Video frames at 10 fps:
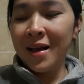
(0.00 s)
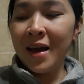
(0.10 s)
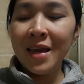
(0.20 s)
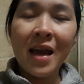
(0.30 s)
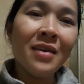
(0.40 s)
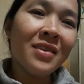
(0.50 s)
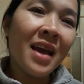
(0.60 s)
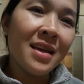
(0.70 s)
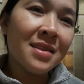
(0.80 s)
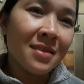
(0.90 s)
Kaya yan
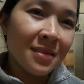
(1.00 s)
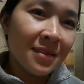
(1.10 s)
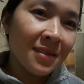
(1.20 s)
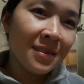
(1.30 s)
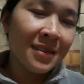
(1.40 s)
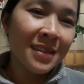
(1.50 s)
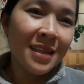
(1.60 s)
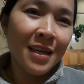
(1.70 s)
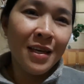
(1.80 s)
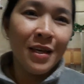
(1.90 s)
guys, oh.
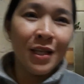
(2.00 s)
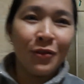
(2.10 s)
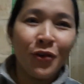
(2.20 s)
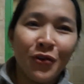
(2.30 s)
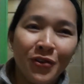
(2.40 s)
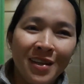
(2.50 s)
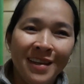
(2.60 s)
Ito yun.